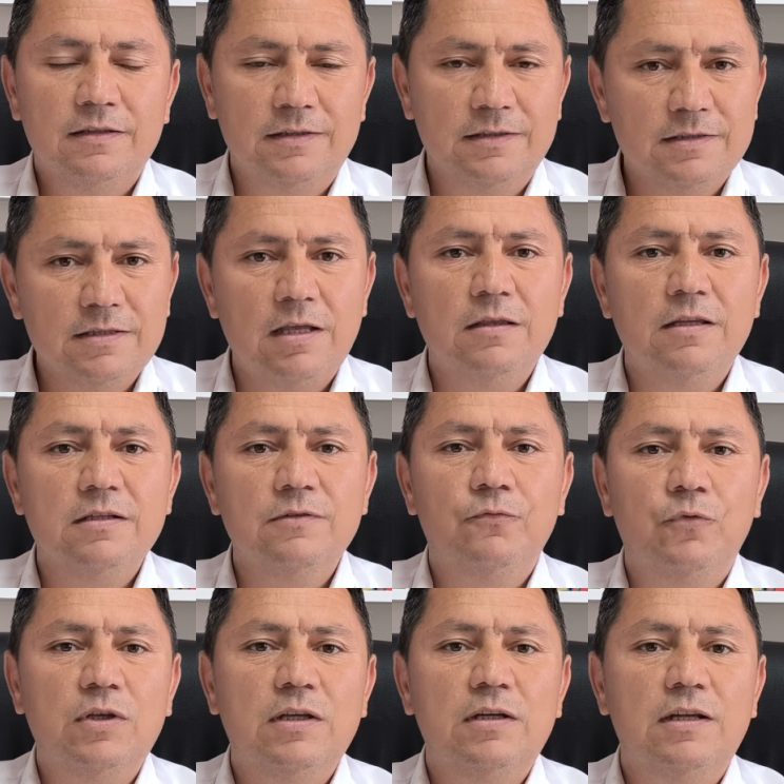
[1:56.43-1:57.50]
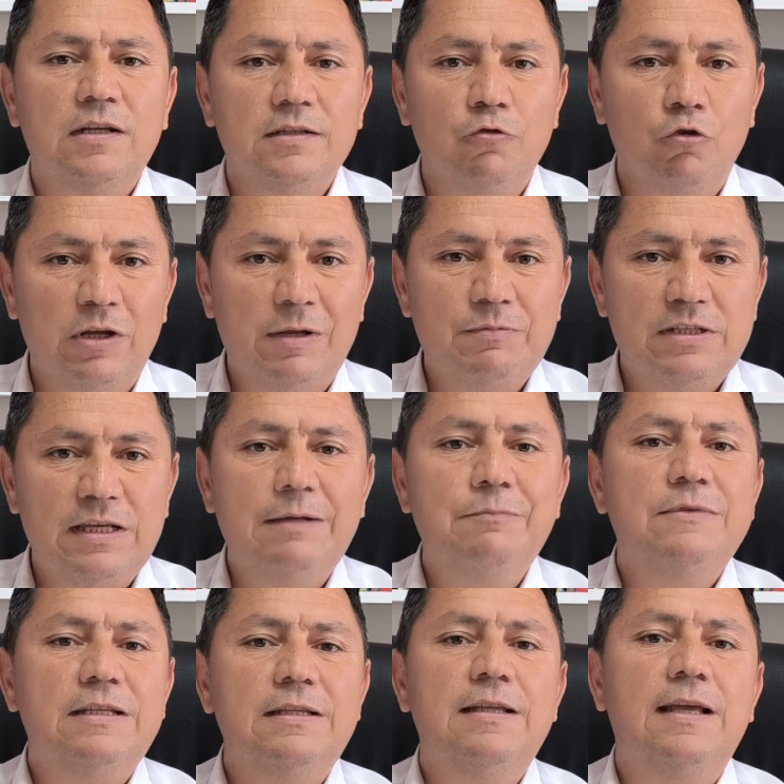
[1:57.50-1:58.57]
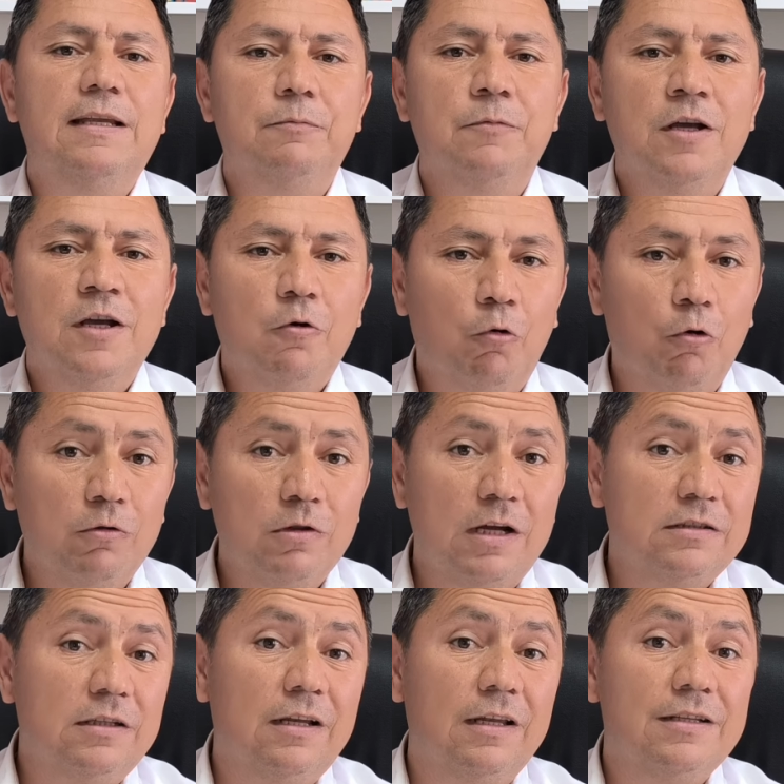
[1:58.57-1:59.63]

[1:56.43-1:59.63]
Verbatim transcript: insanların fikirlerini önemseyelim, dinleyelim. Onlardan